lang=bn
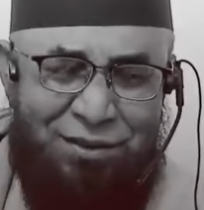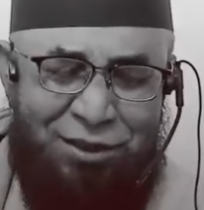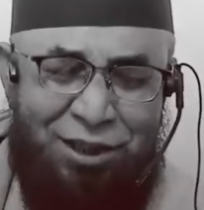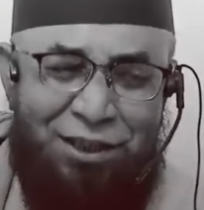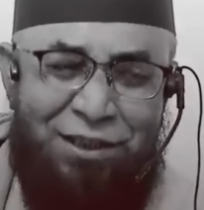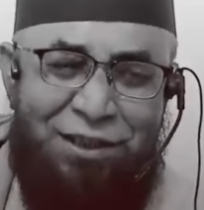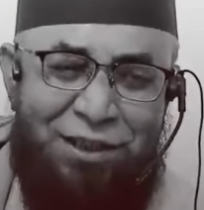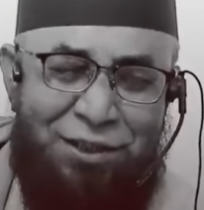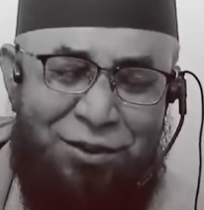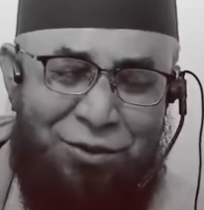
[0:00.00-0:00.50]

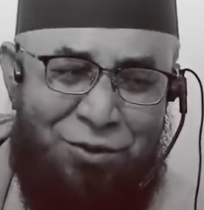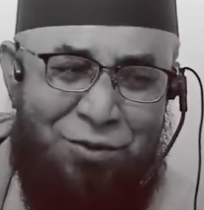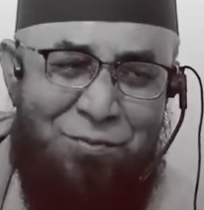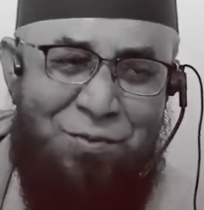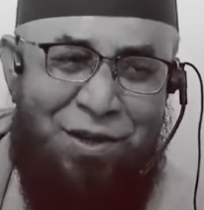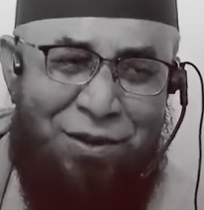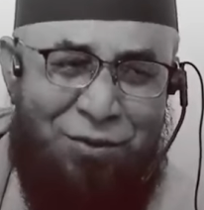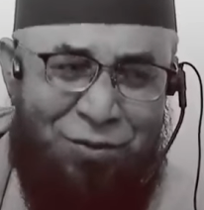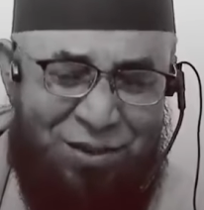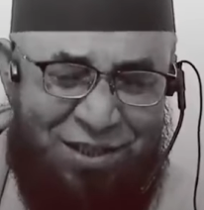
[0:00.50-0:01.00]
যেদিন
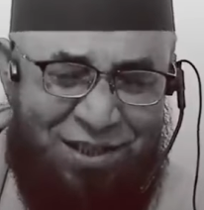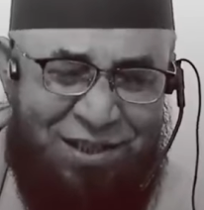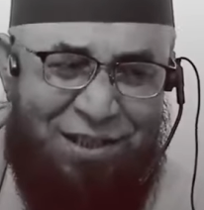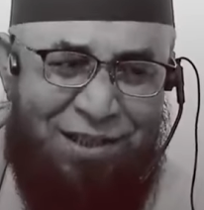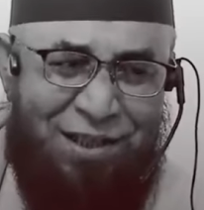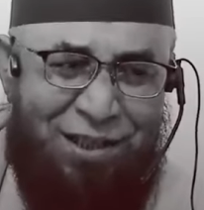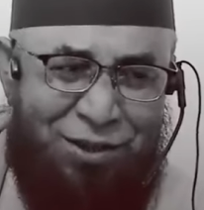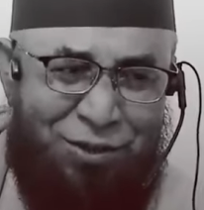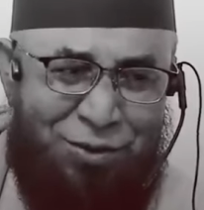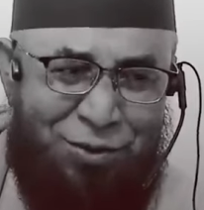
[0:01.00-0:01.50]
তোমার
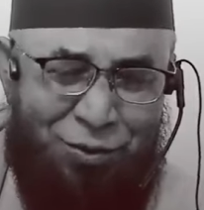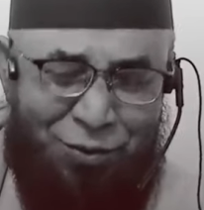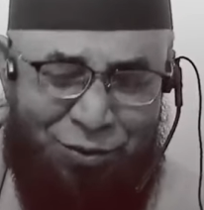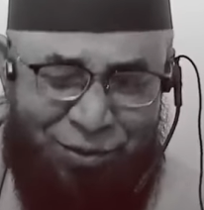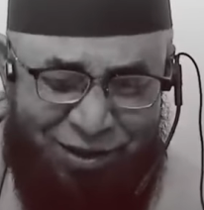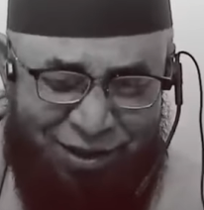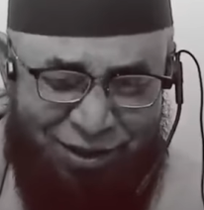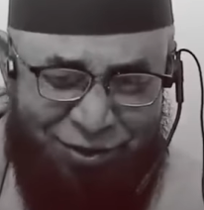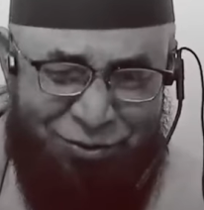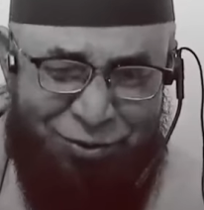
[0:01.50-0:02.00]
অস্তিত্ব
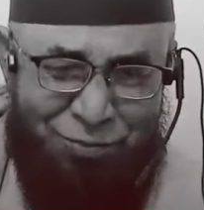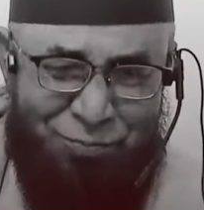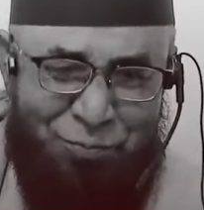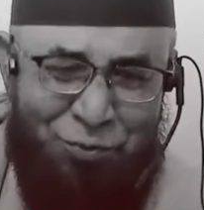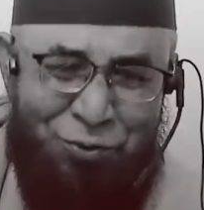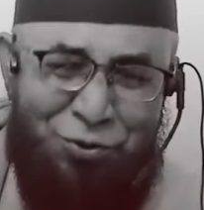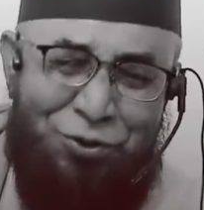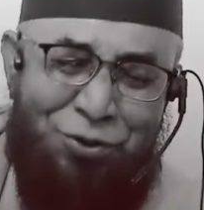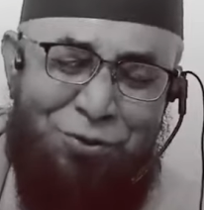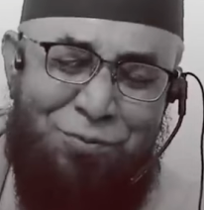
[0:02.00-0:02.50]
ওদিন তো
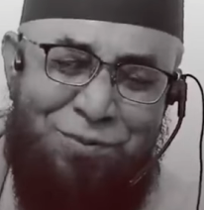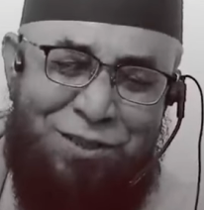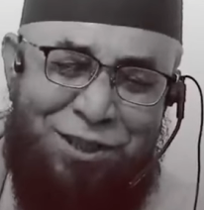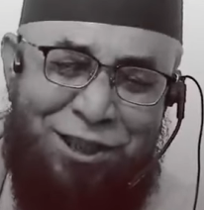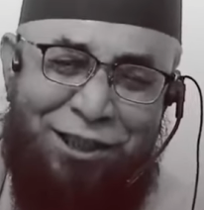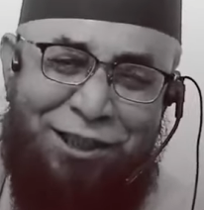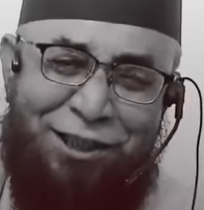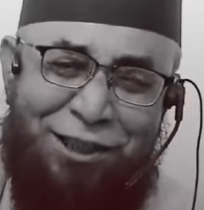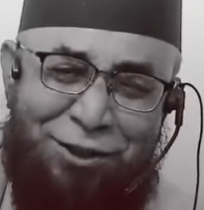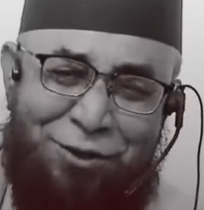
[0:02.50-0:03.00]
প্রথম
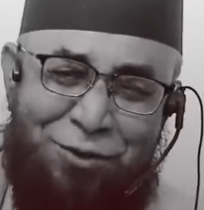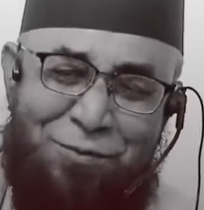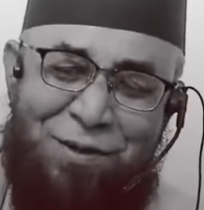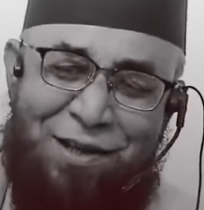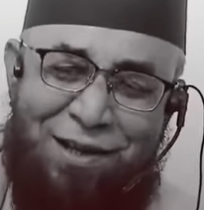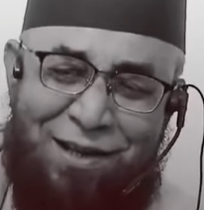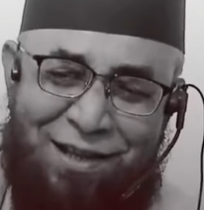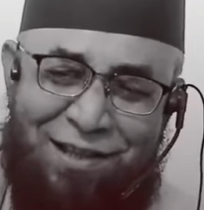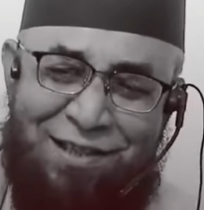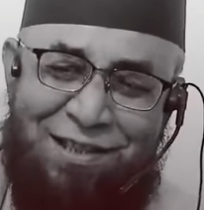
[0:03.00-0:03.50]
চিঠি
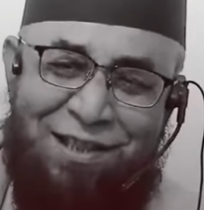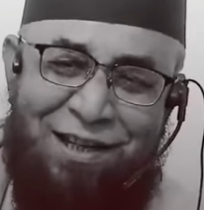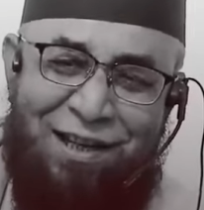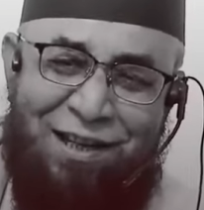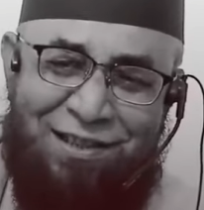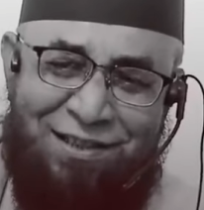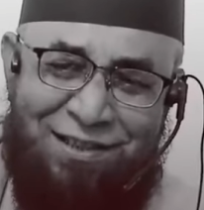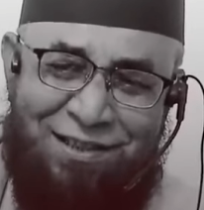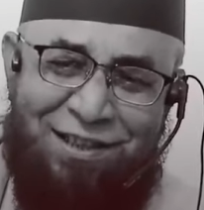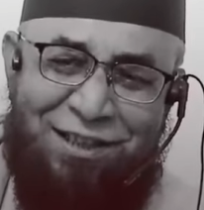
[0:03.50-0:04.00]
তোমার কাছে
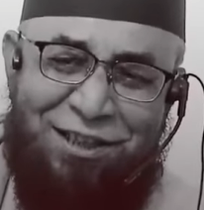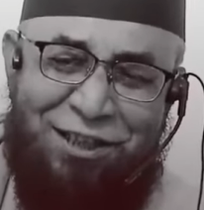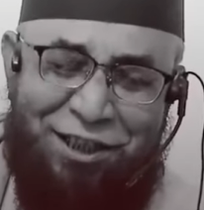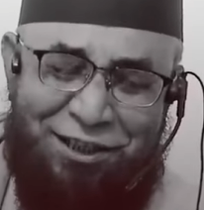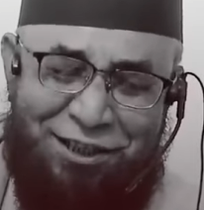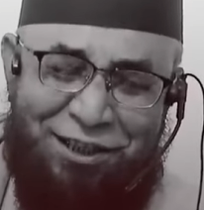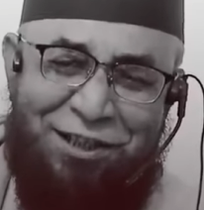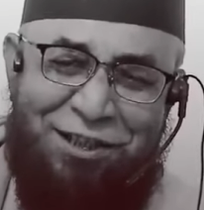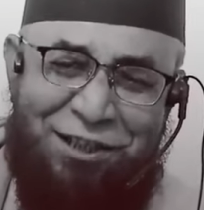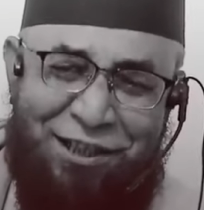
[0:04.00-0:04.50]
আসছে
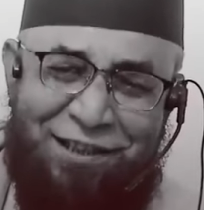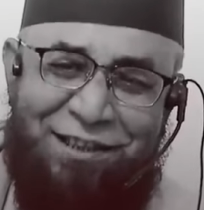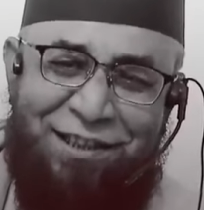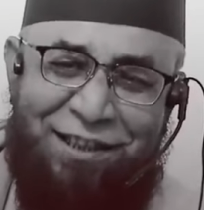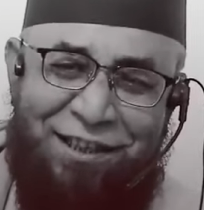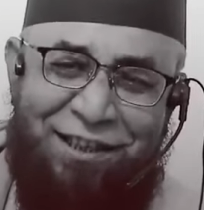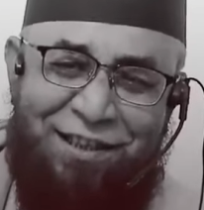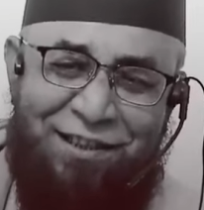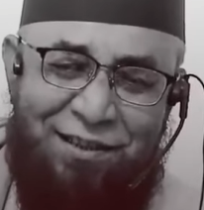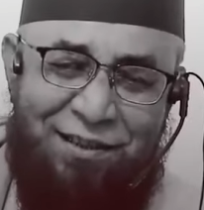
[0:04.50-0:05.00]
সাথে
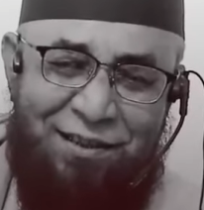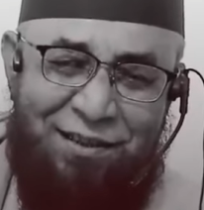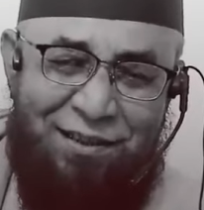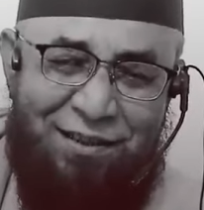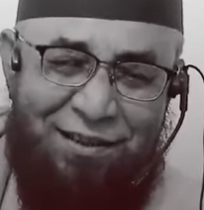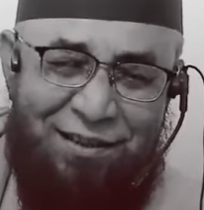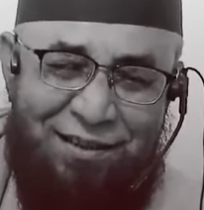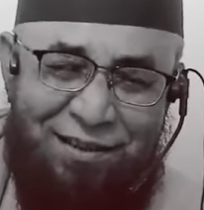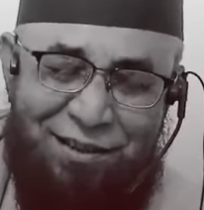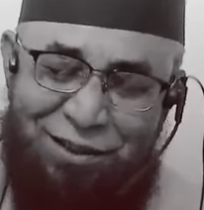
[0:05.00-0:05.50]
সাথে
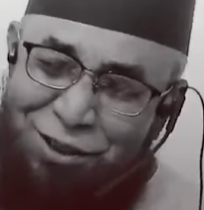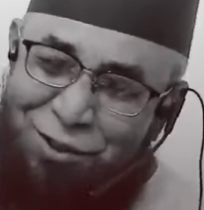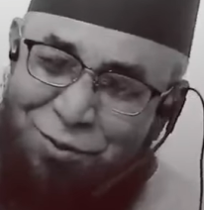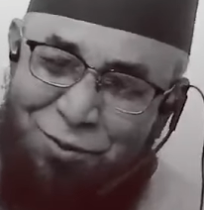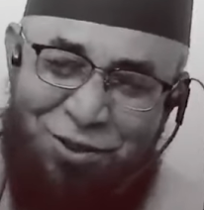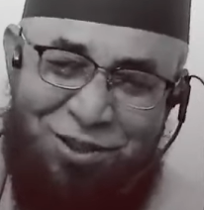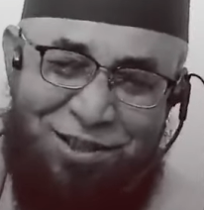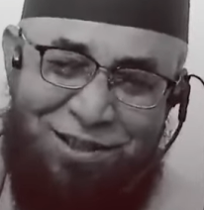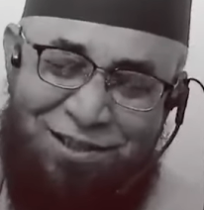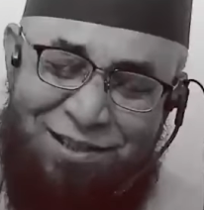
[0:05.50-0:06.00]
যে
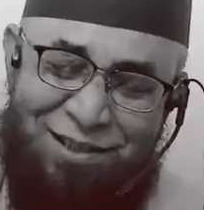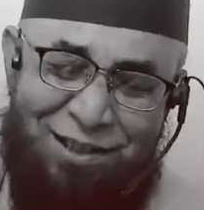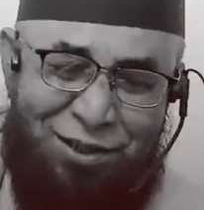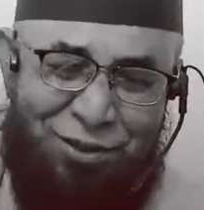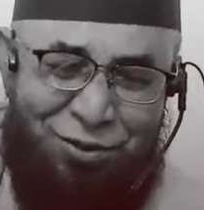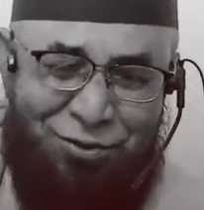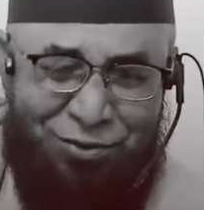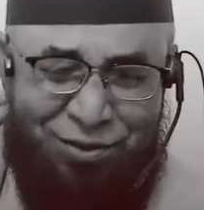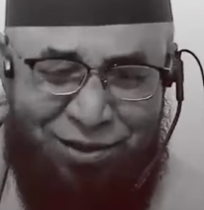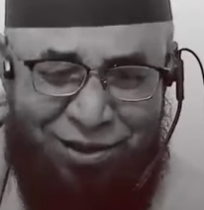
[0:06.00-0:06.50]

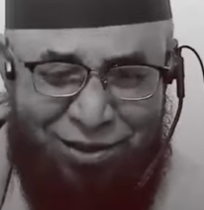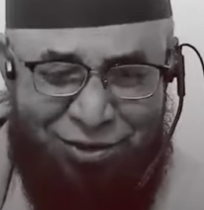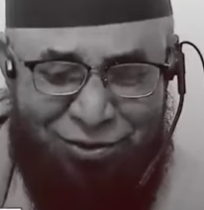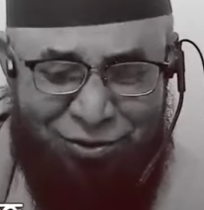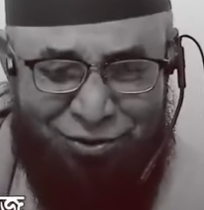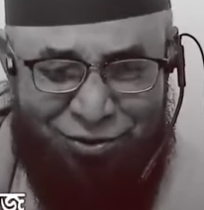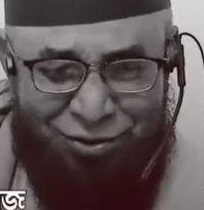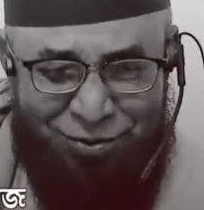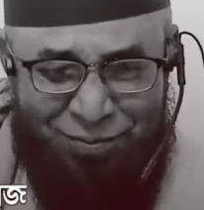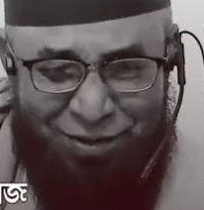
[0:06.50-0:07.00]
অস্তিত্ব
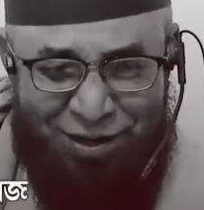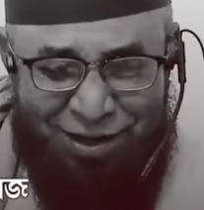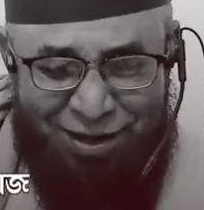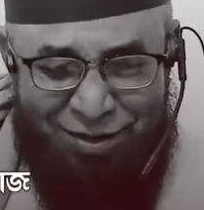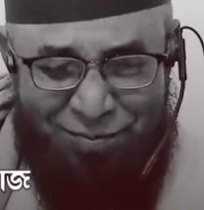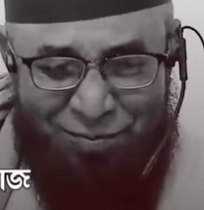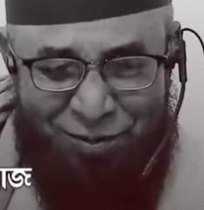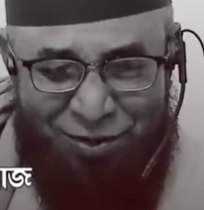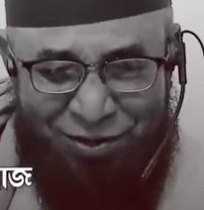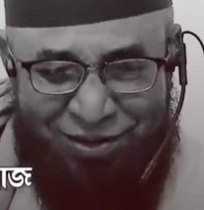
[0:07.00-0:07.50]
নিছো তোমাকে
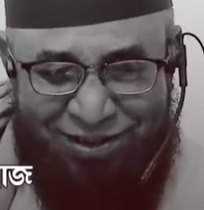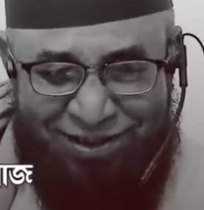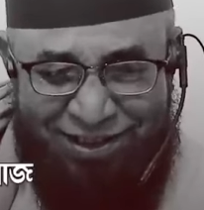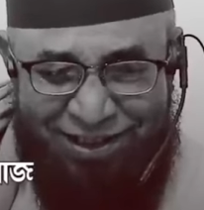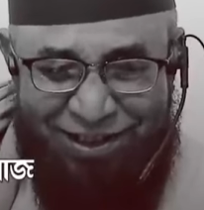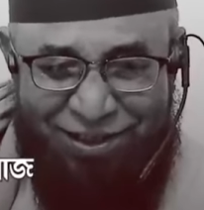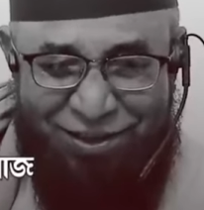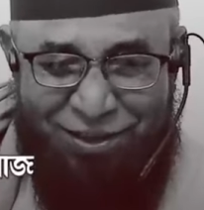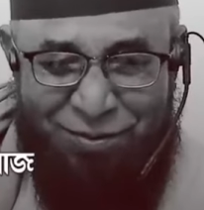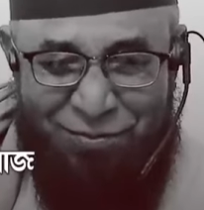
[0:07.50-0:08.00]

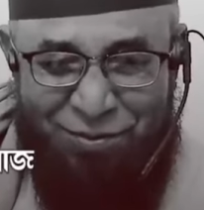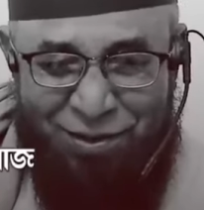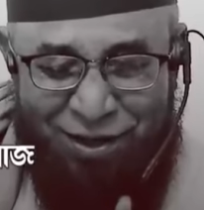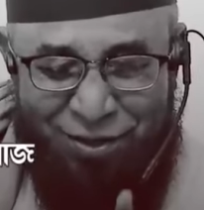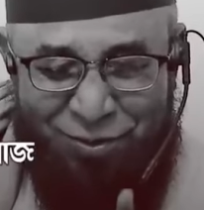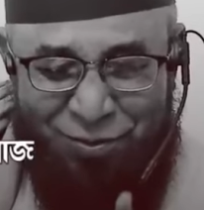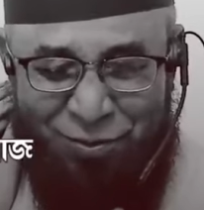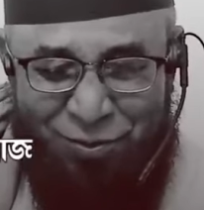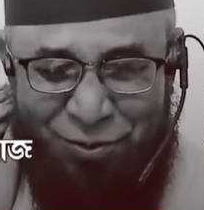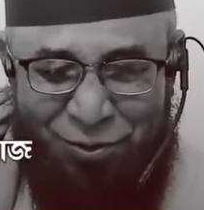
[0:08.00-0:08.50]
মরতেই হবে
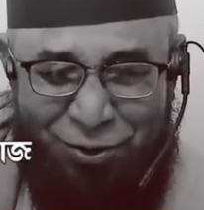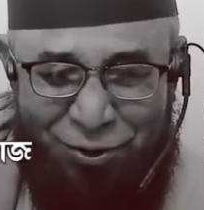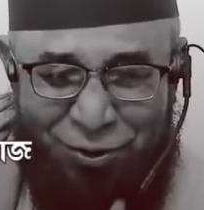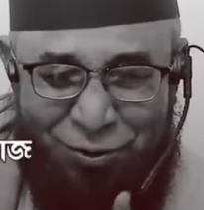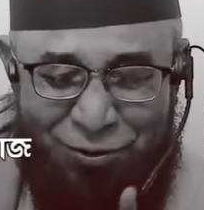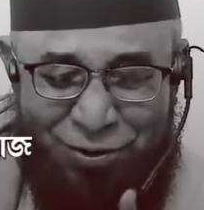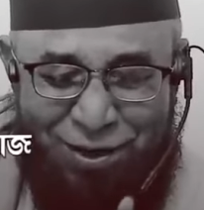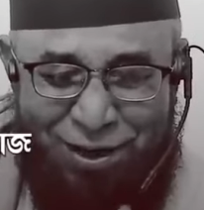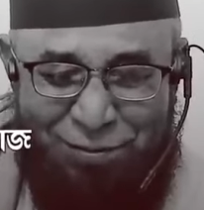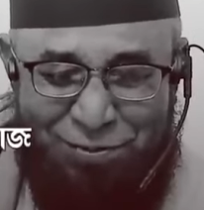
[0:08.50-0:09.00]

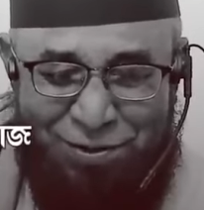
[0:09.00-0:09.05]
কুল্লু